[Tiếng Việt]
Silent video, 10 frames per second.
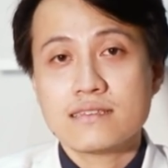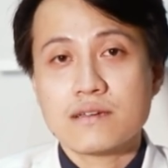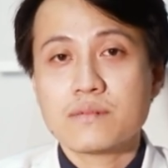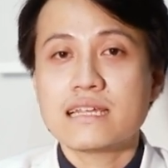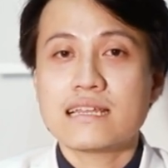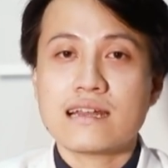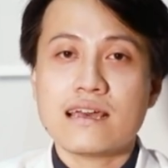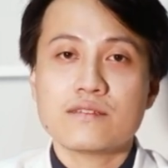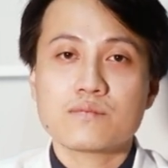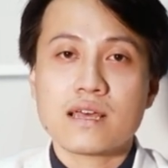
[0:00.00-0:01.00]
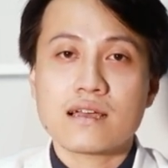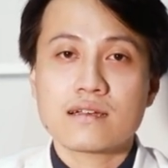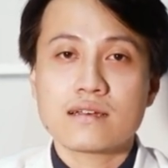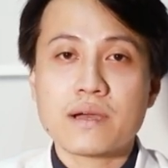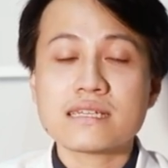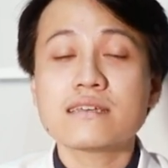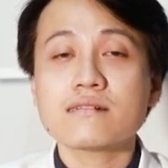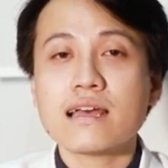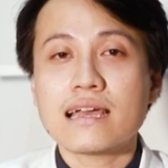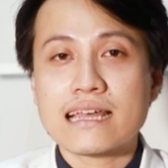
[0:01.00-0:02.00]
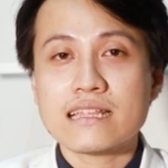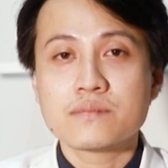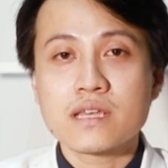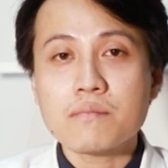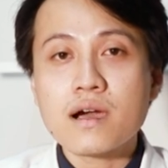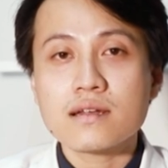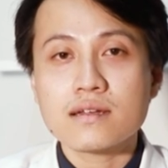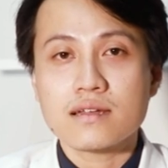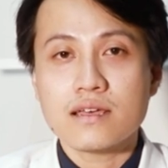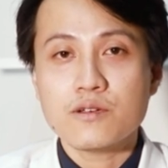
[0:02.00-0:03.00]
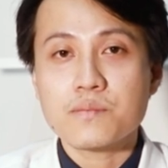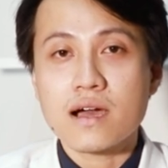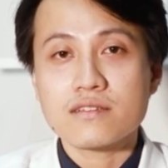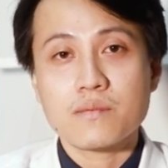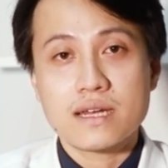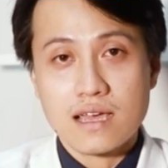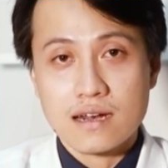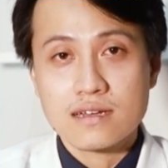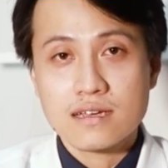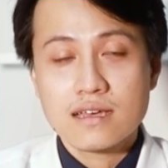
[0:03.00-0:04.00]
trong khi lẽ ra chúng ta bác sĩ có thể can thiệp sớm hơn để giúp đỡ cho bệnh nhân.